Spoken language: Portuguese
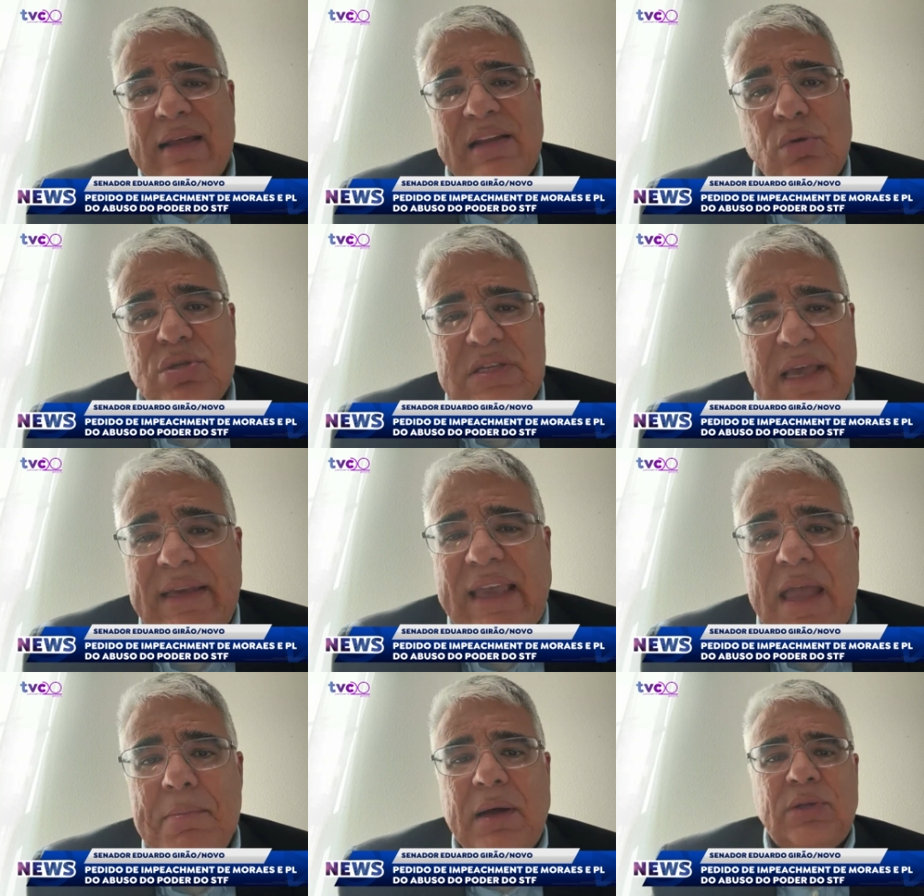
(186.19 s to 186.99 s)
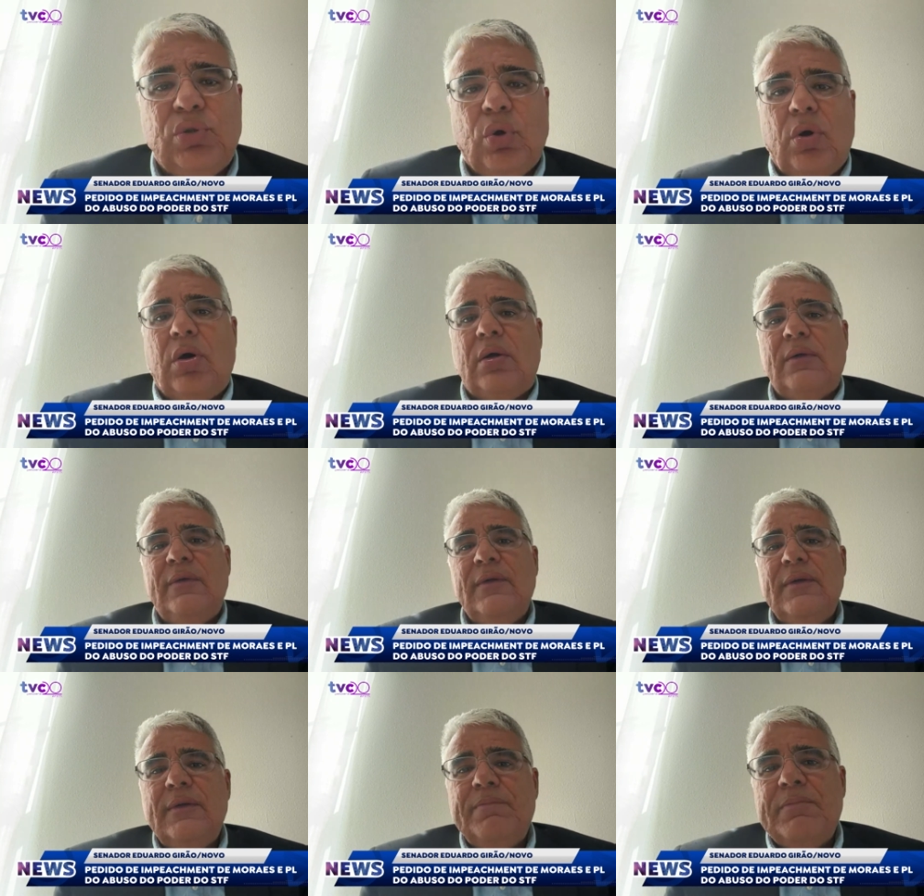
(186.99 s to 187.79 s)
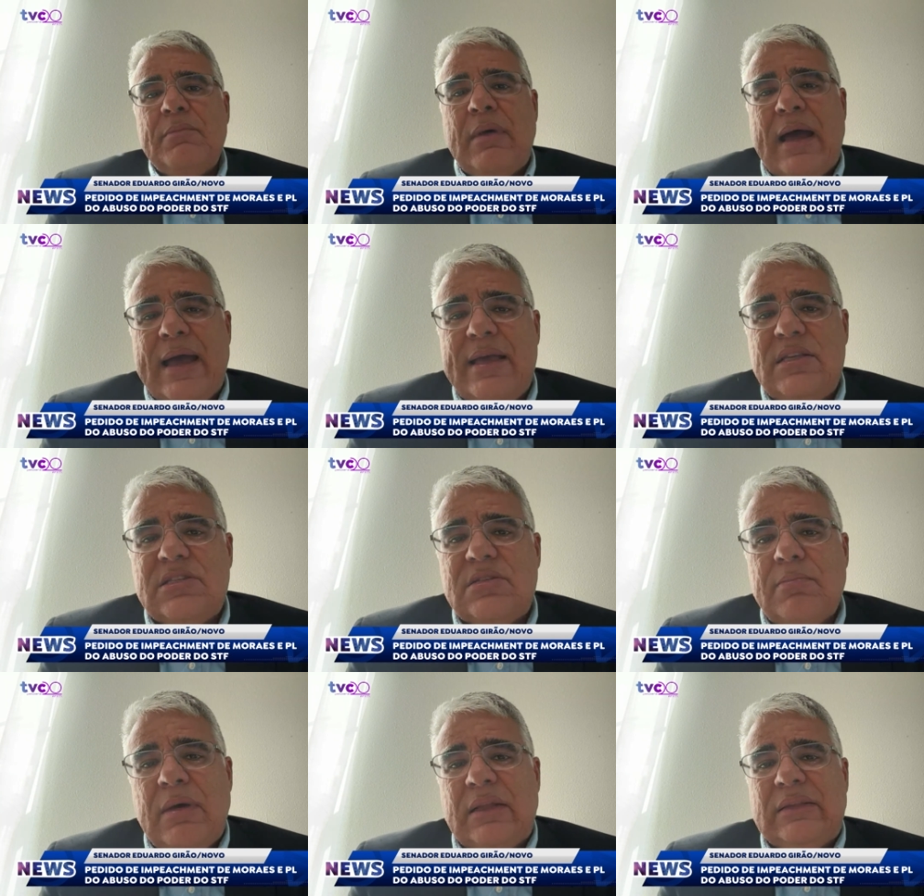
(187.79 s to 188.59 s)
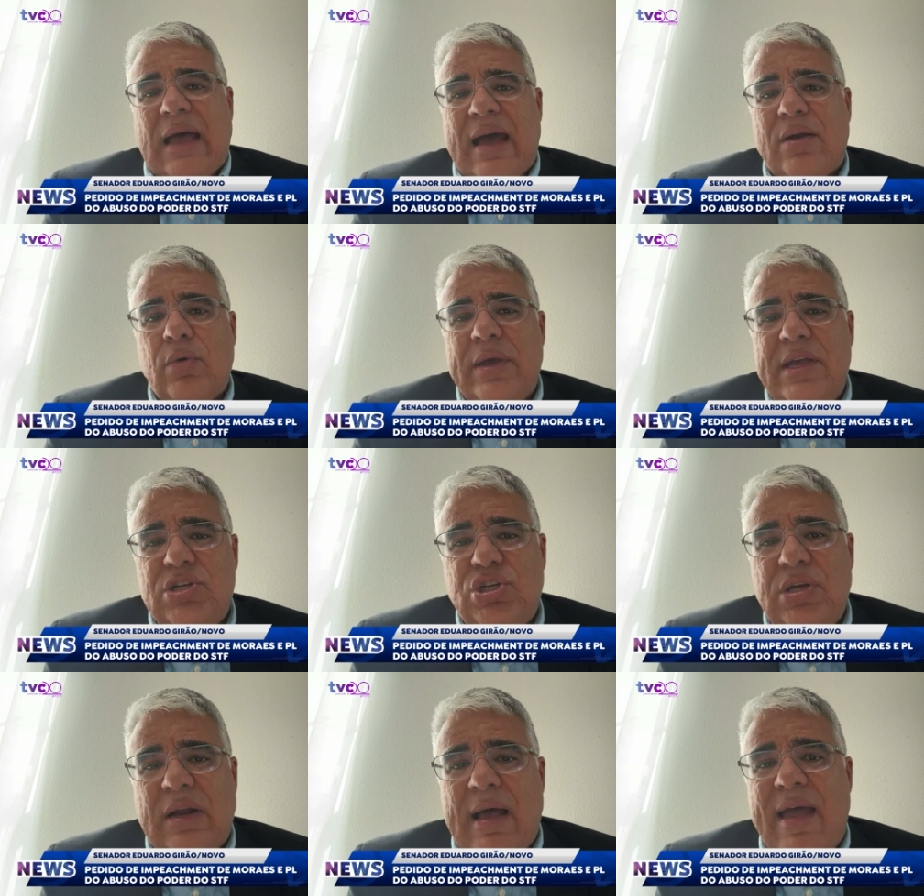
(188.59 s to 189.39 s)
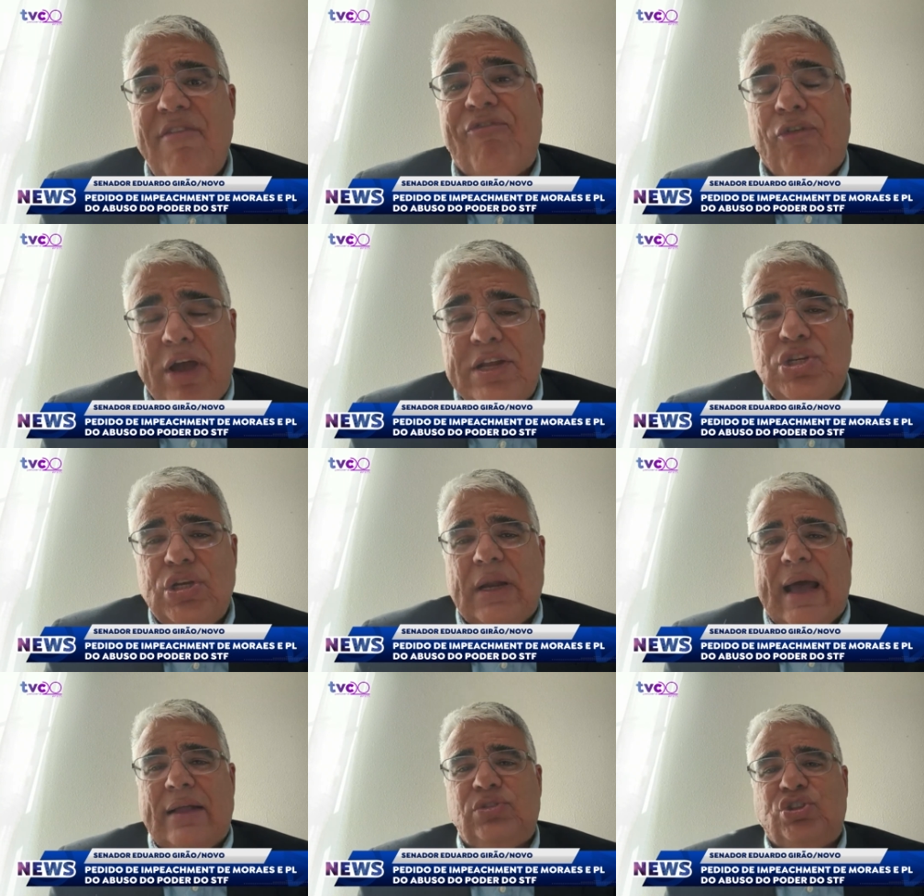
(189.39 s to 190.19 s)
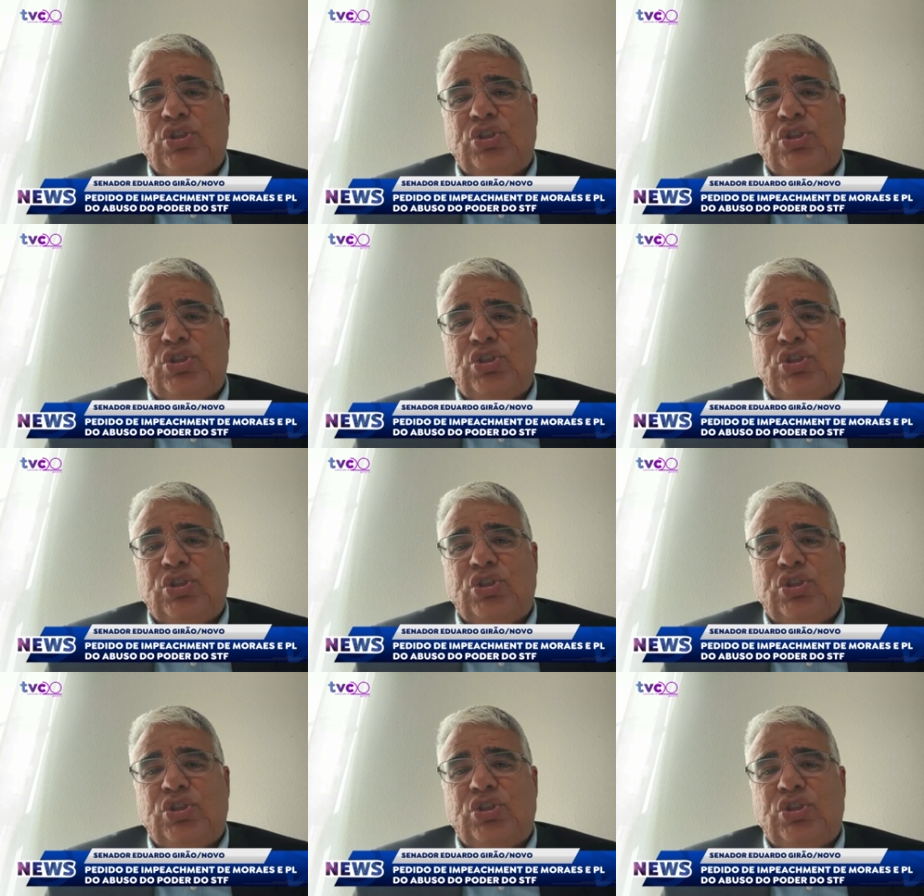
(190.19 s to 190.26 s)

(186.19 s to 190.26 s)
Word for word: Não sei quem mandou, mas mandaram retirar e foi tirado.